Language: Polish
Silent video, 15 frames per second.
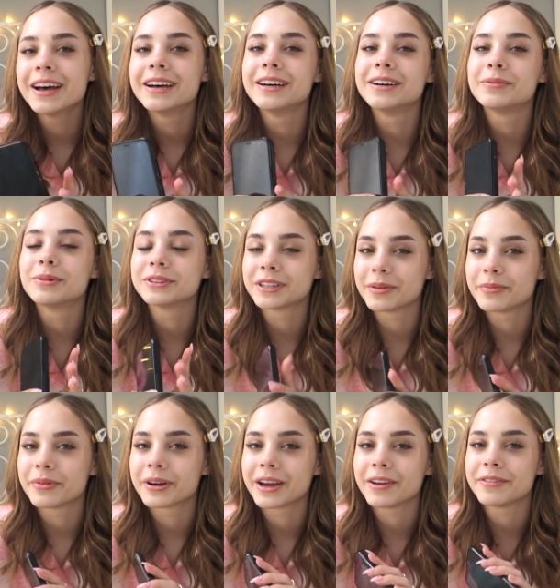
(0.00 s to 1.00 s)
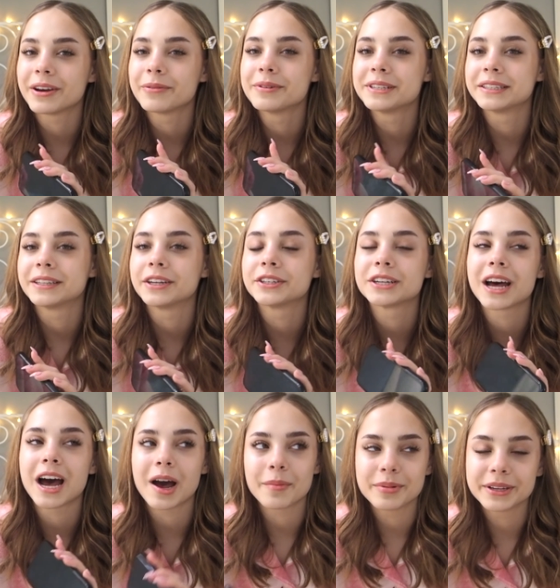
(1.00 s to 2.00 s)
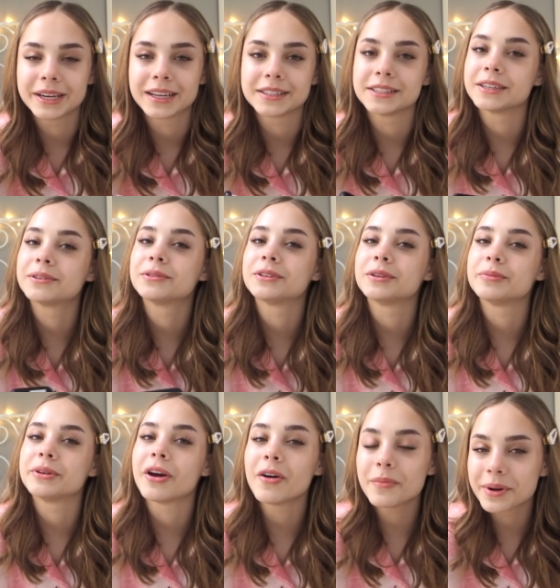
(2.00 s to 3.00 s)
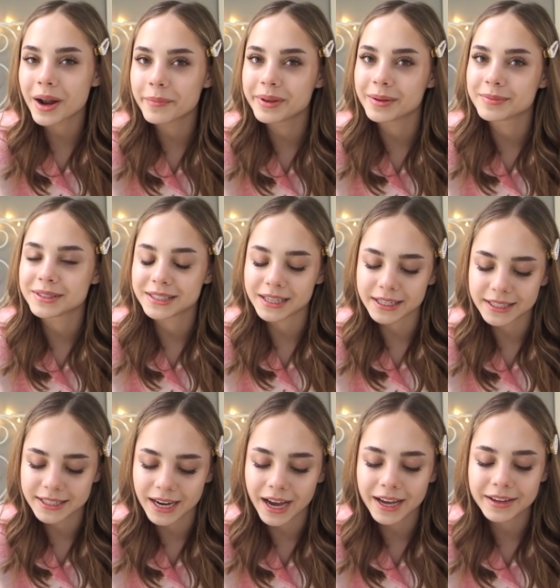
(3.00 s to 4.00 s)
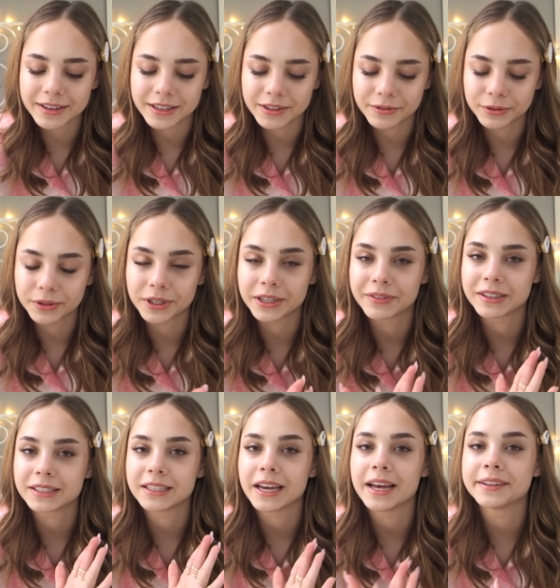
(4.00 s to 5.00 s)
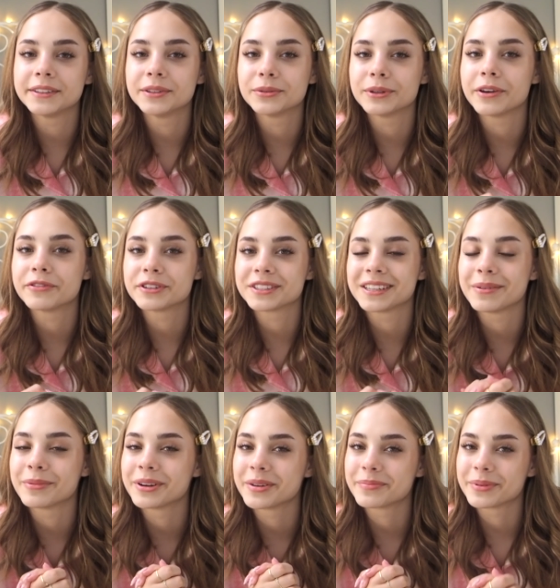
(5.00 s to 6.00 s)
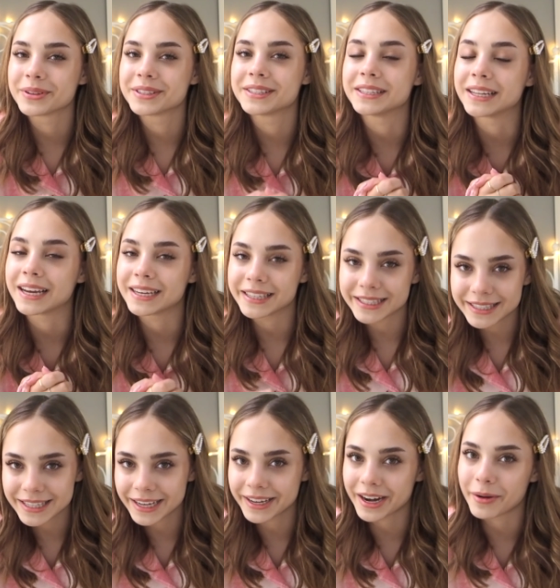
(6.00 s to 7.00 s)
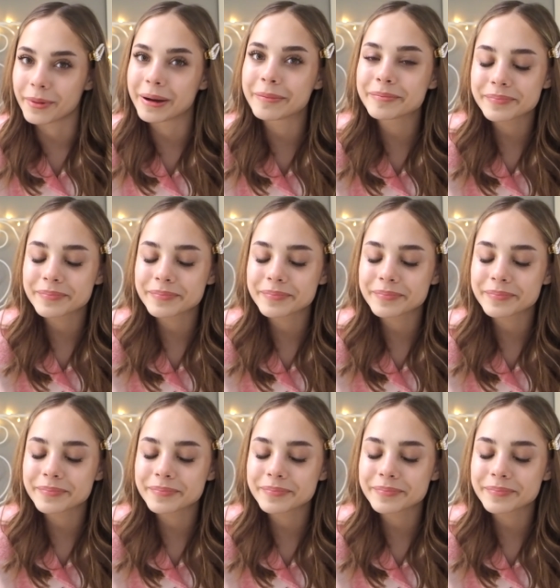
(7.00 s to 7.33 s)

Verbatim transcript: e, bo tam pojawiały się też aplikacje, którymi obrabiam zdjęcia i w których właśnie edytuję wszystkie moje posty na Instagrama.